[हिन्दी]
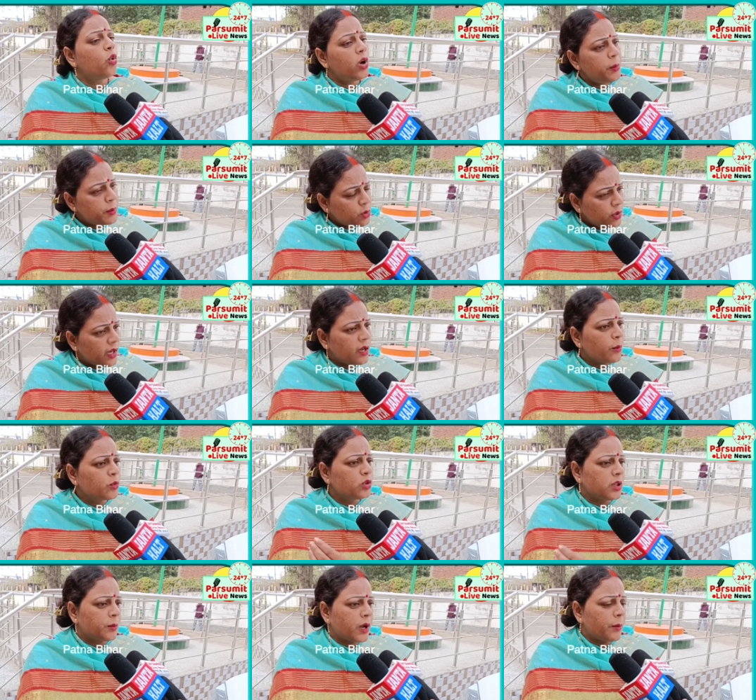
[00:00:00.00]
कोई भी तो एक
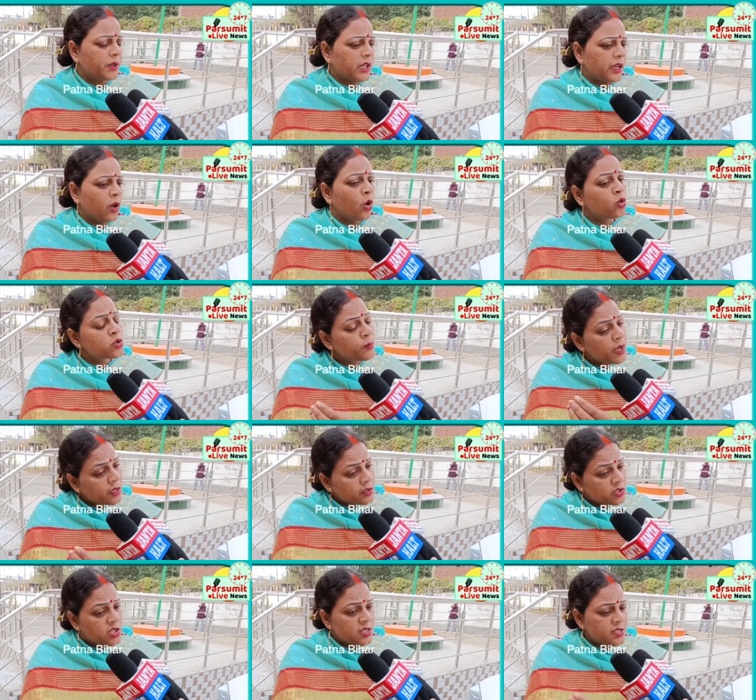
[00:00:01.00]
हमको तबका बताइए और
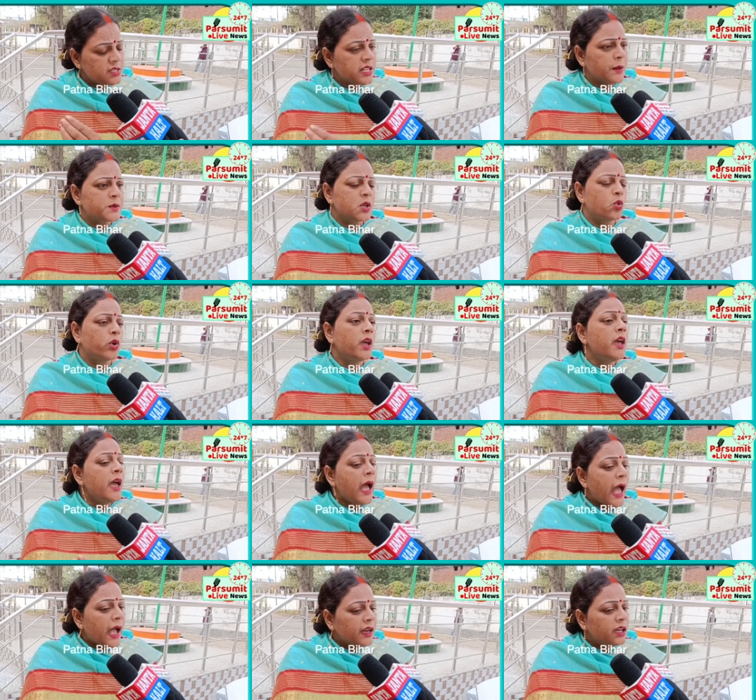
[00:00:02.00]
उसमें जिस हिसाब से हुई
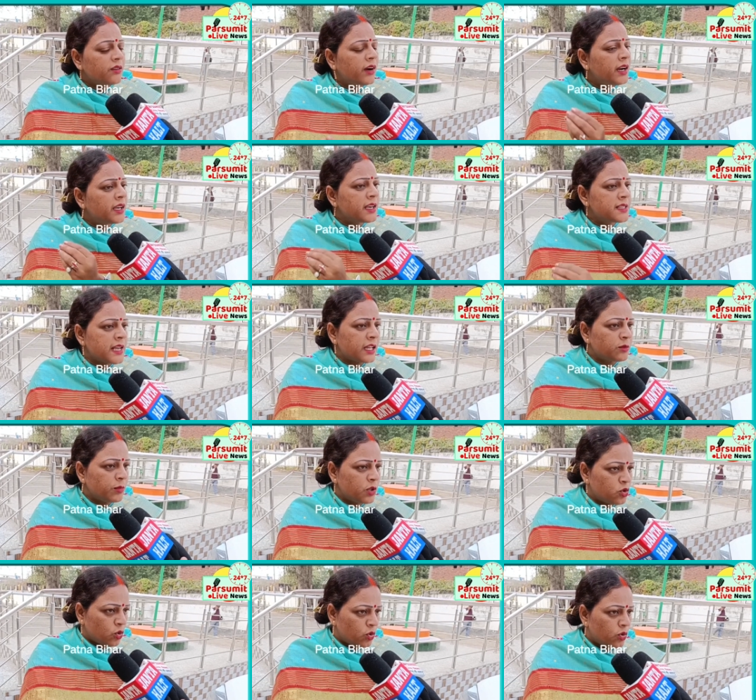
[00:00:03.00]
आंगनबाड़ी के
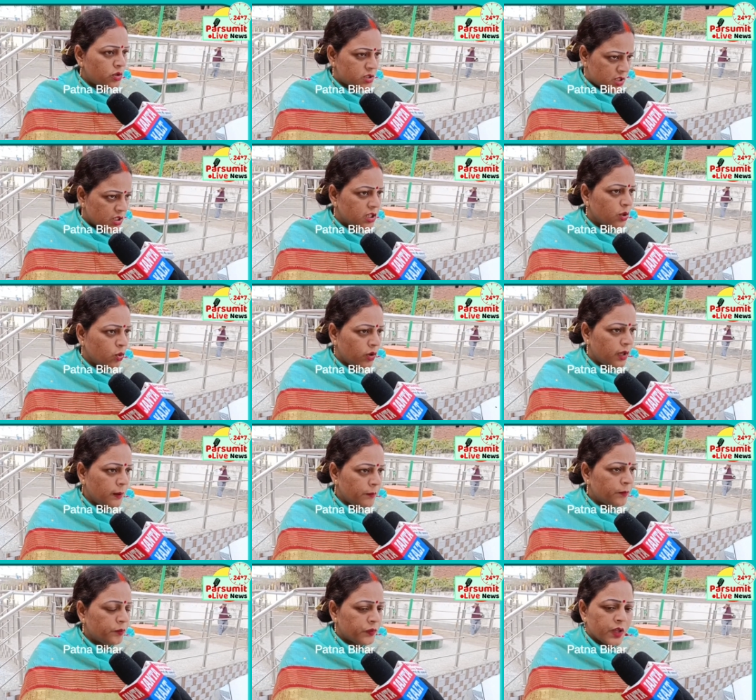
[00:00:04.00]
साथ में जो स्थिति
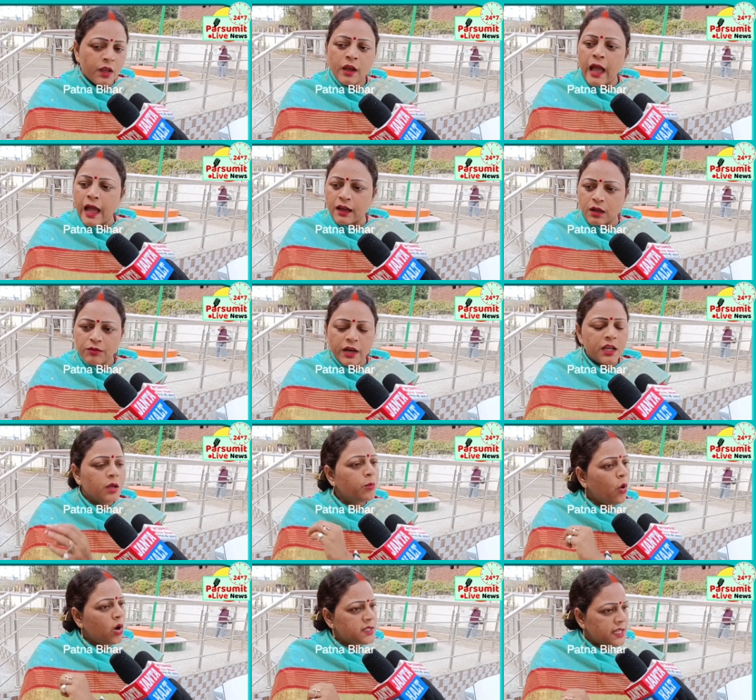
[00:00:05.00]
हुई
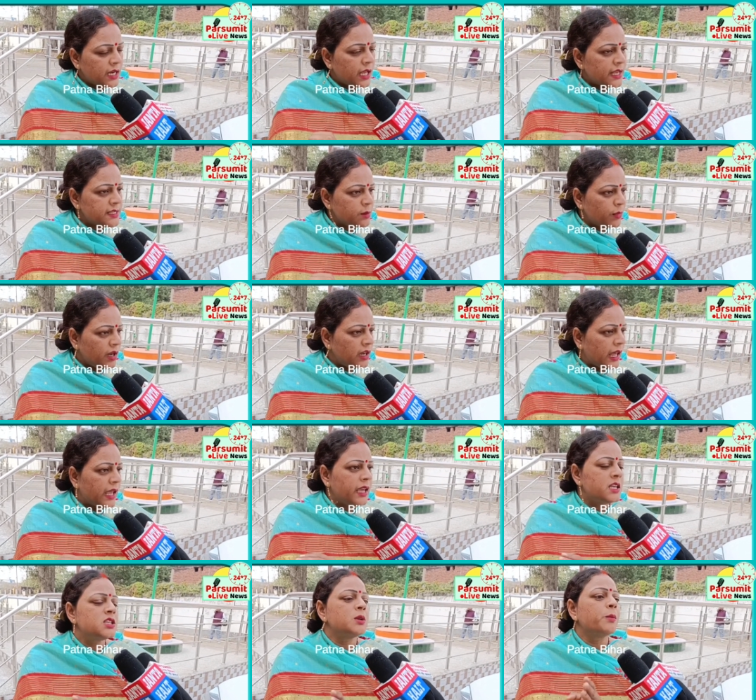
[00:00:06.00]
आंगनबाड़ी की बहुत सारी ऐसी
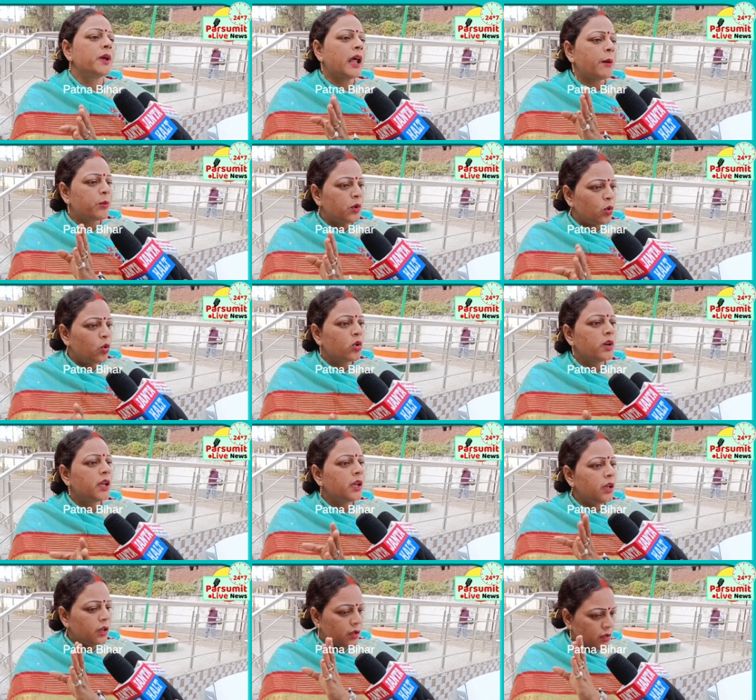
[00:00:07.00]
महिलाएं हैं जिन पर आप
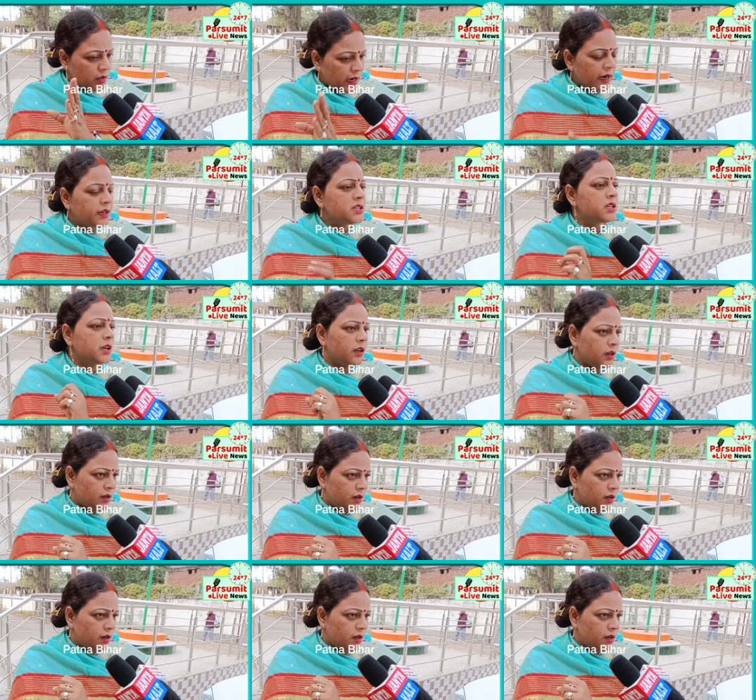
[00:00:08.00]
लोगों ने लाठी